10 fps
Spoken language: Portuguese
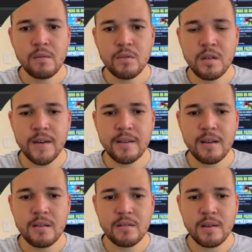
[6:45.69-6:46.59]
você vai ser
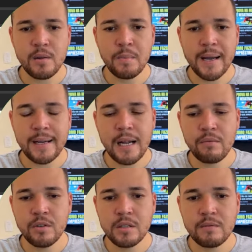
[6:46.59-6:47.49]
redirecionado para cá,
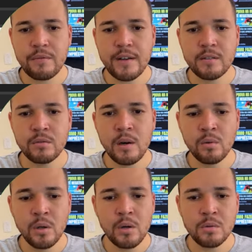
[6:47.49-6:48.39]
você vai fazer o
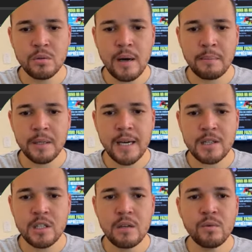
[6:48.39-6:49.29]
download do
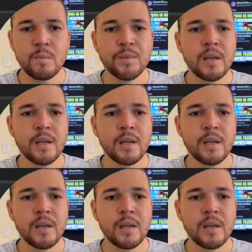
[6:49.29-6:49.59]
aplicativo